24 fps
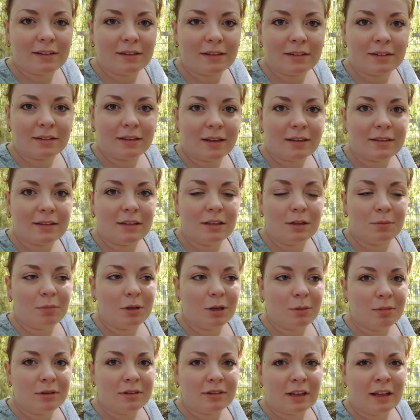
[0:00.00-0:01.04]
ist, dass die
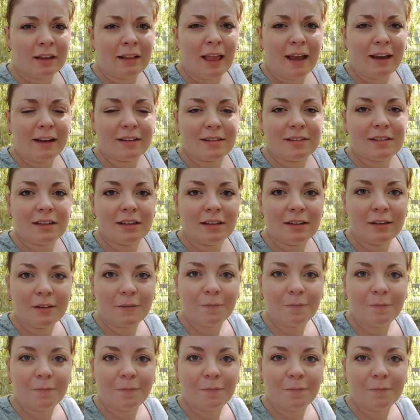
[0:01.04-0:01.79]
Babys da nackt sind.